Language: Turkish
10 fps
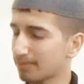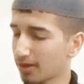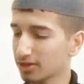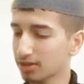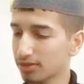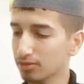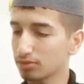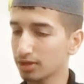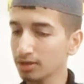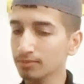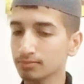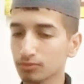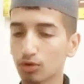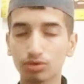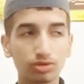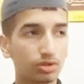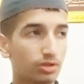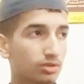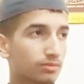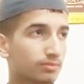pazartesi günleri oruç
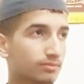tutuyor.